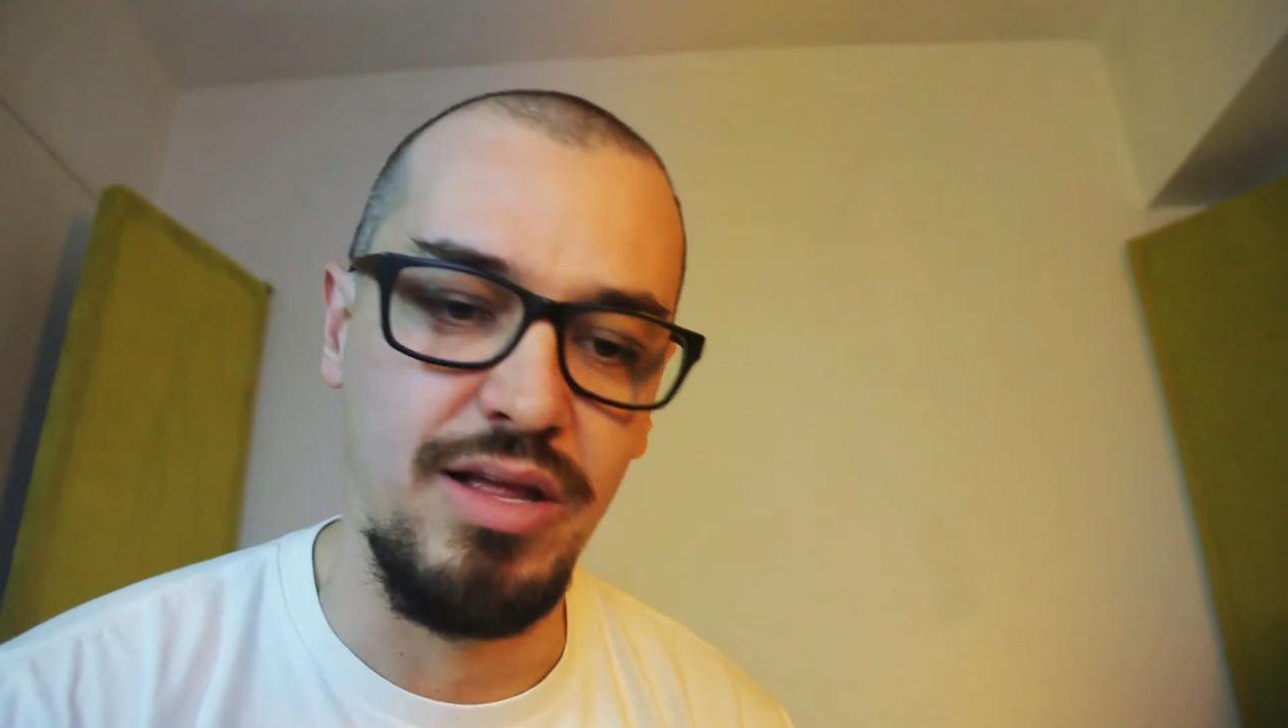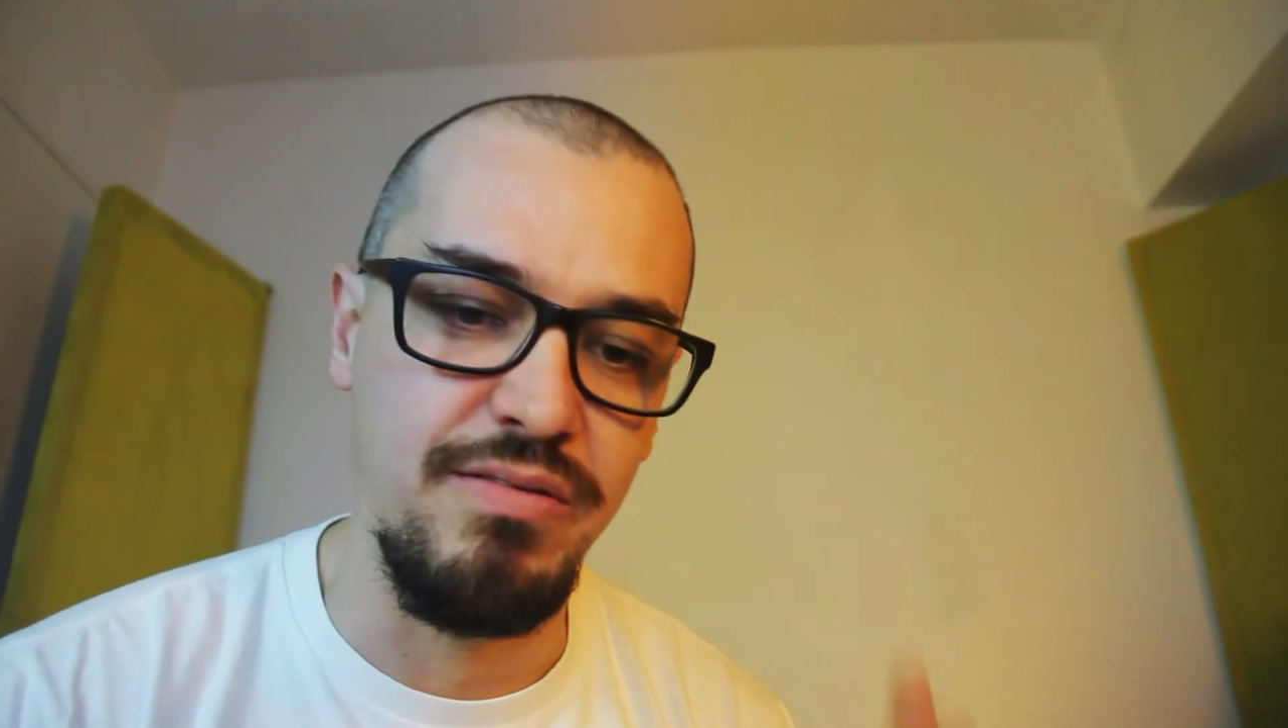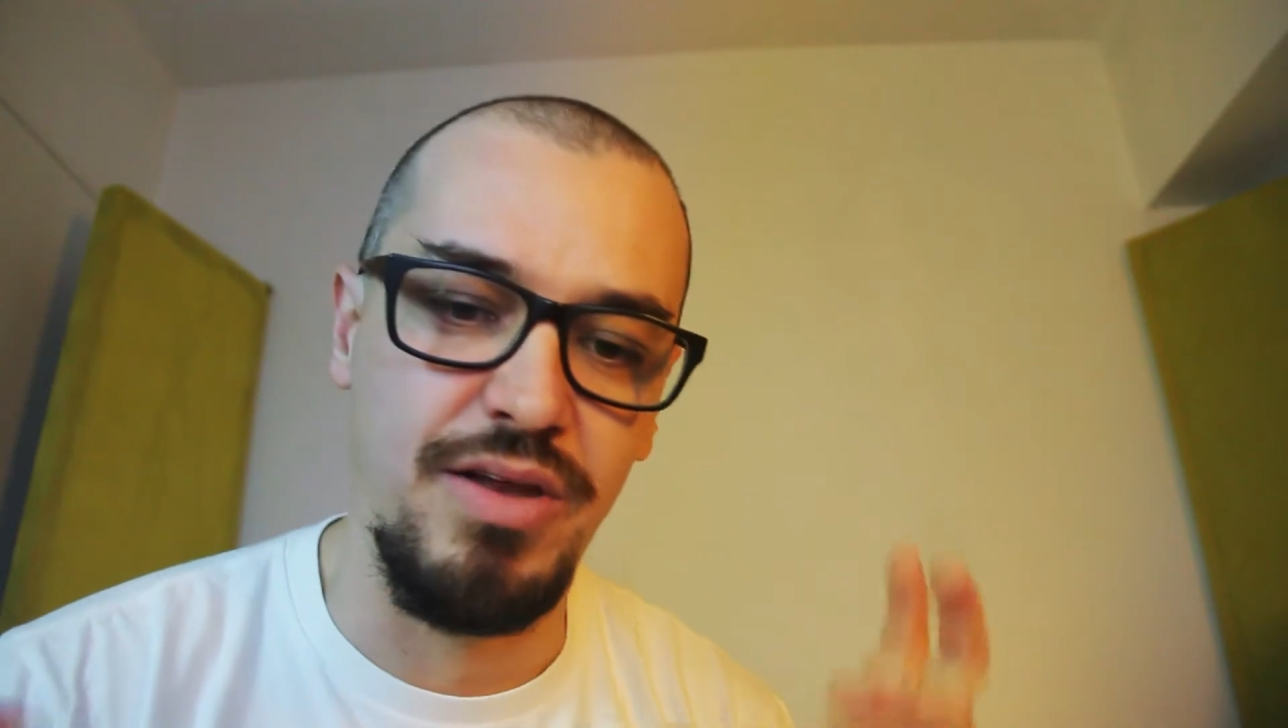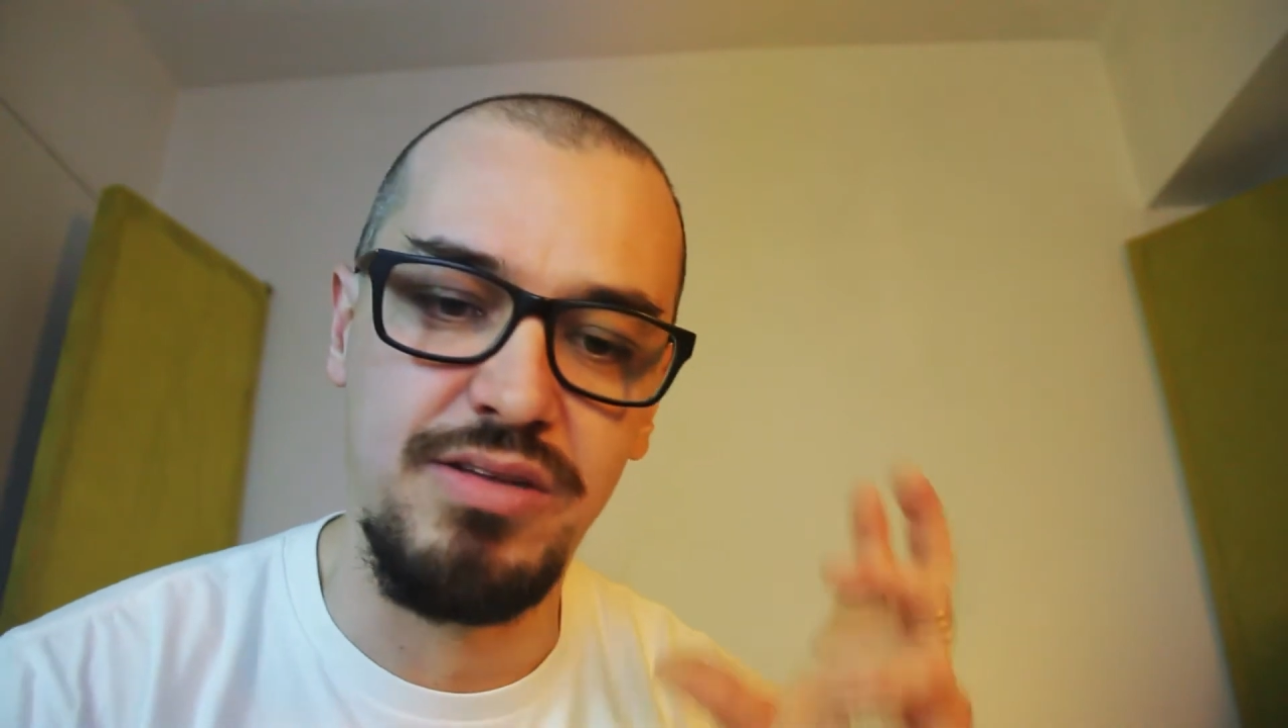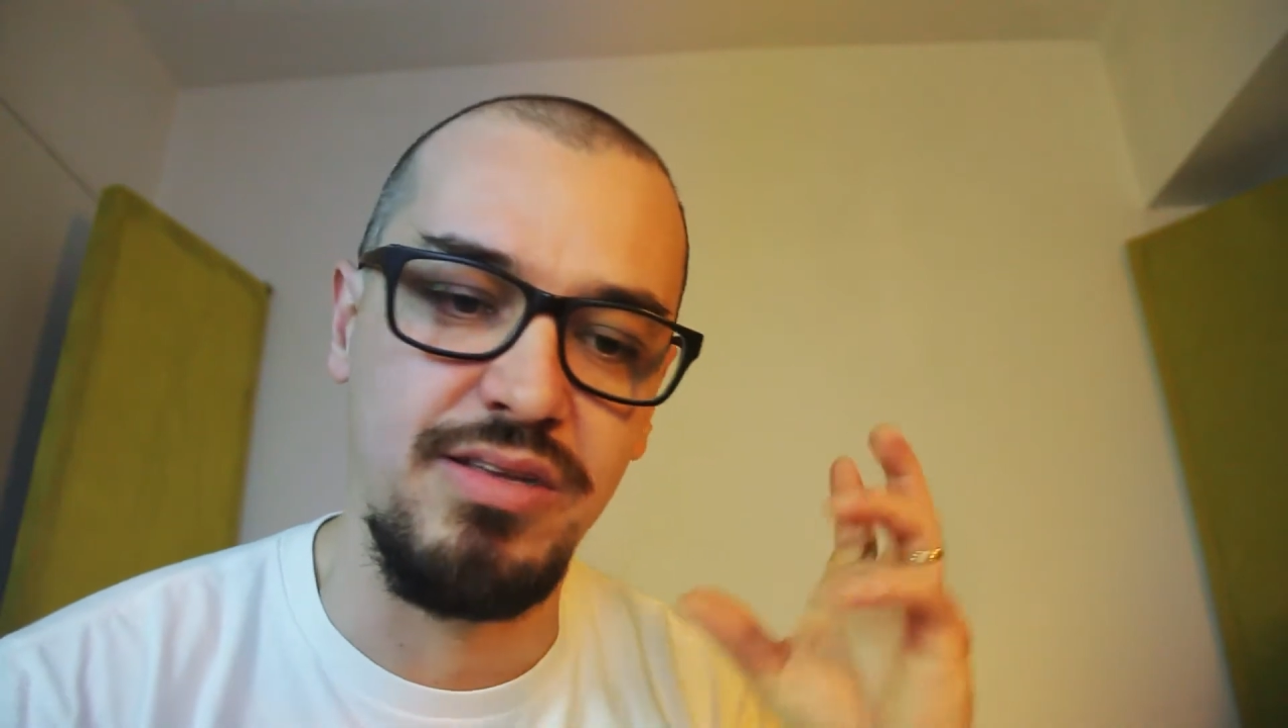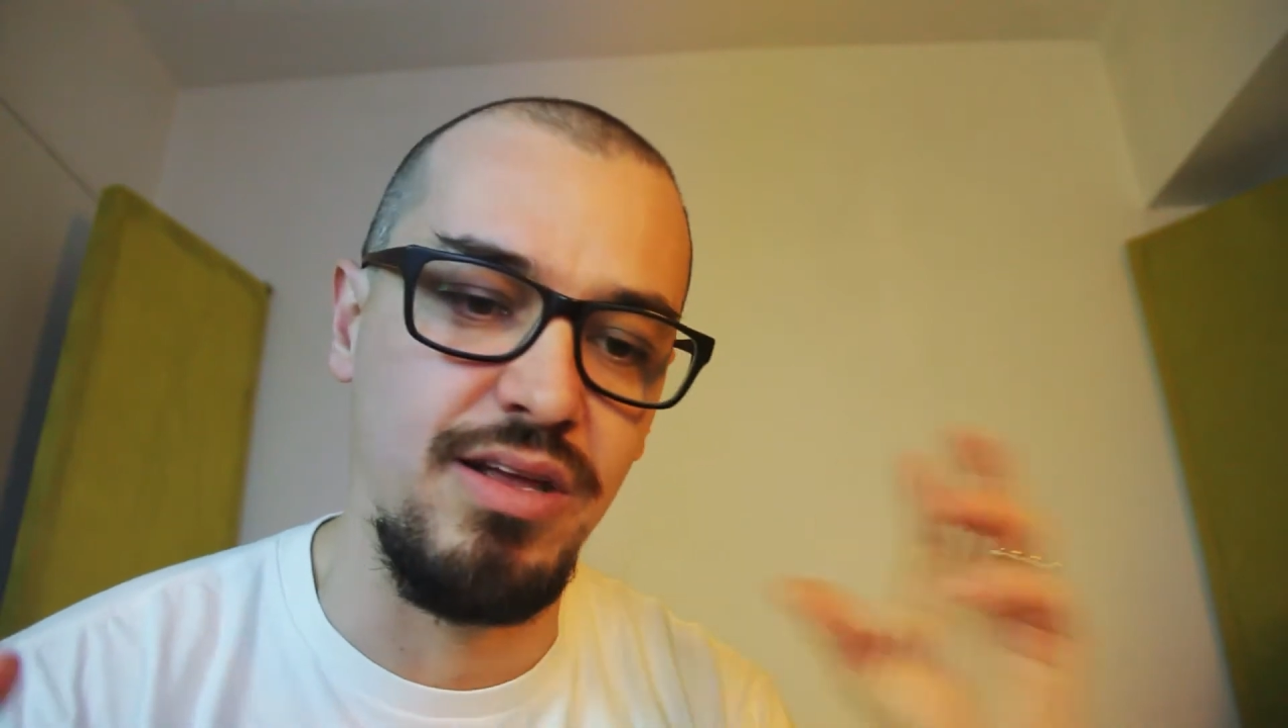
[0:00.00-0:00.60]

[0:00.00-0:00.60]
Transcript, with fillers: las diferencias